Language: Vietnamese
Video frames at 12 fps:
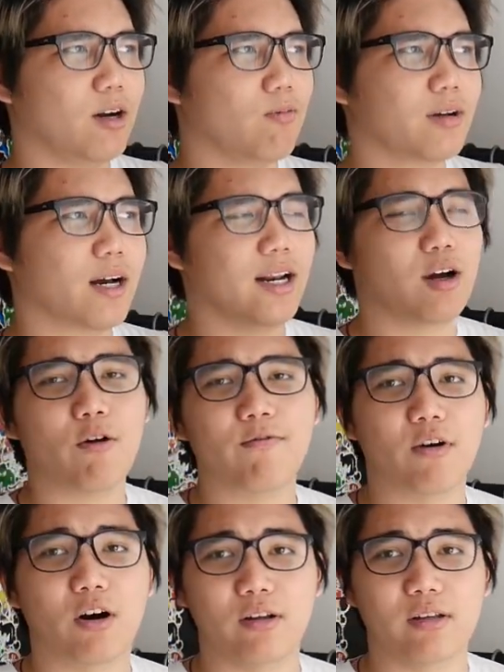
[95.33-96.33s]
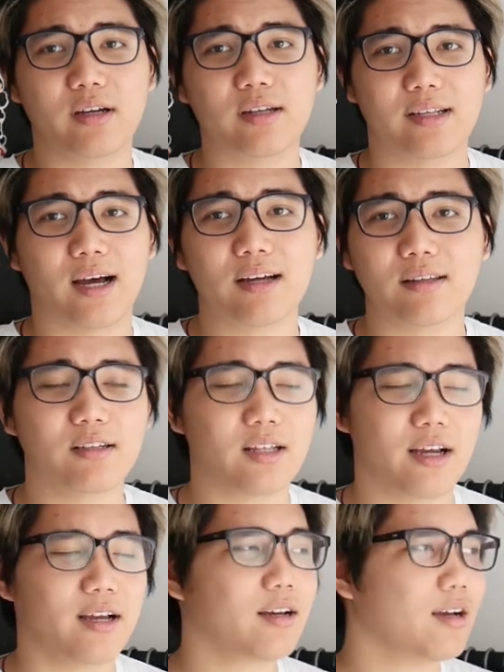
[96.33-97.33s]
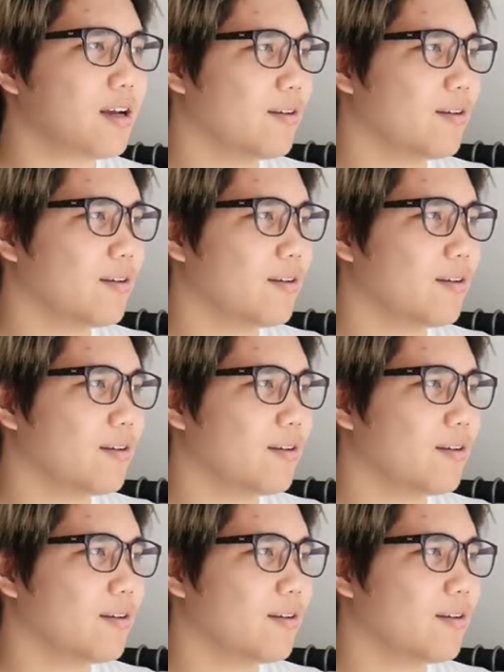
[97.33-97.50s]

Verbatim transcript: không có khả năng offer những cái giá như thế.